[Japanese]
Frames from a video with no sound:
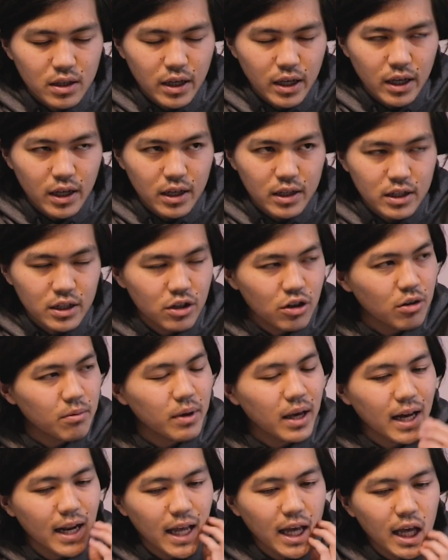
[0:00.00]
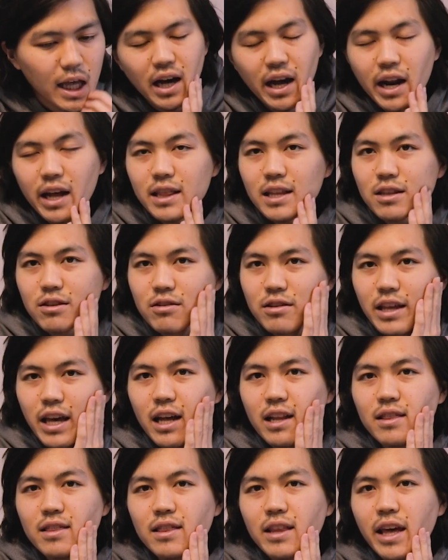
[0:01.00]
えー、に行目はね、あなたと
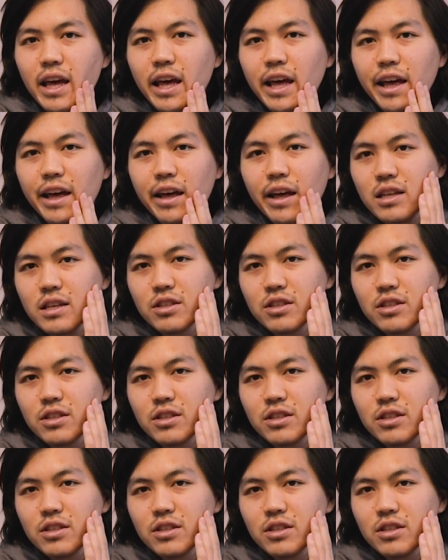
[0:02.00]
出会って、